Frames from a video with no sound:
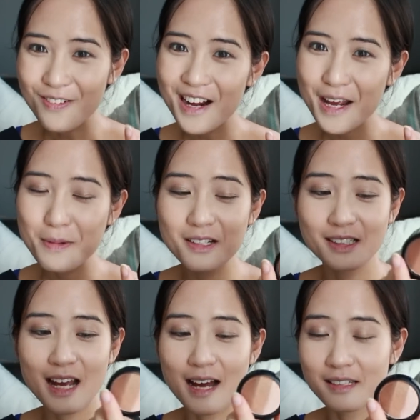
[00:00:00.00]
Ok, bây
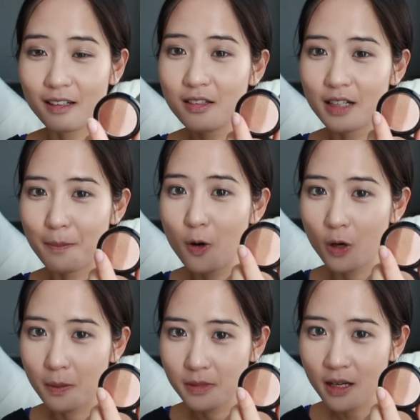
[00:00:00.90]
giờ thì Hà sẽ thử cái màu
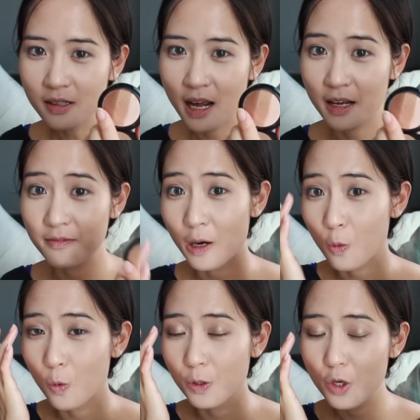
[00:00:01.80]
đậm nhất này vào
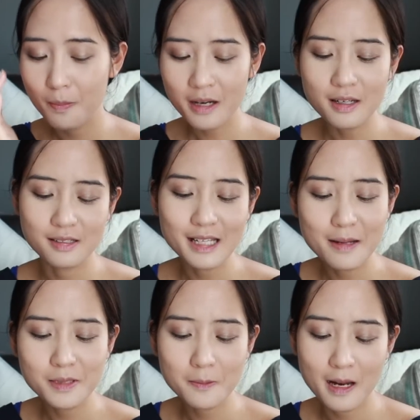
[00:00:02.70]
cuối đôi mắt để
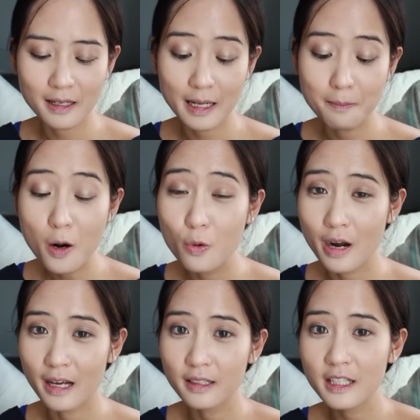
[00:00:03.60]
xem xem là cái màu
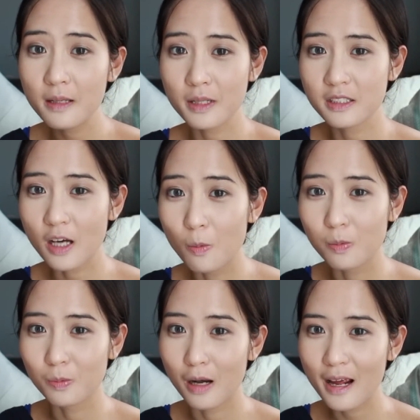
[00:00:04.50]
này khi mà chồng
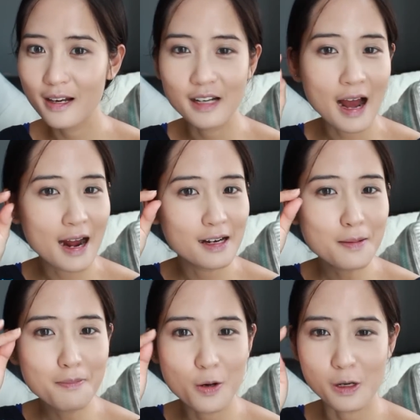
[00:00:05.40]
lên hai
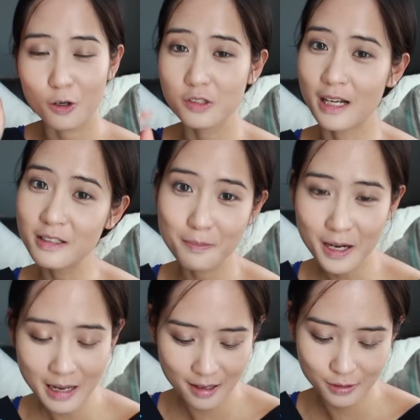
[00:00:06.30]
lớp màu đã có sẵn trên
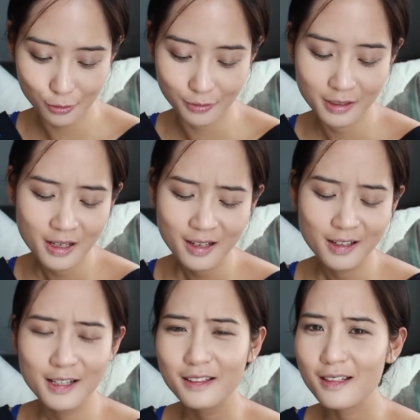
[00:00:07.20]
mắt Hà rồi
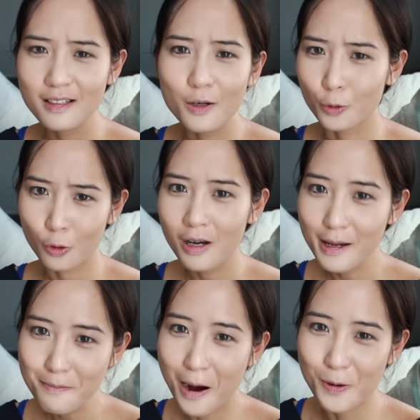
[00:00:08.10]
thì liệu nó có
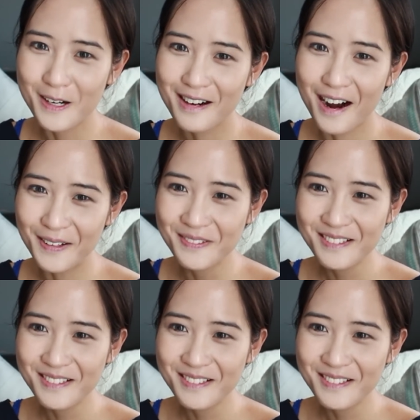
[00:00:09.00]
lên màu được không?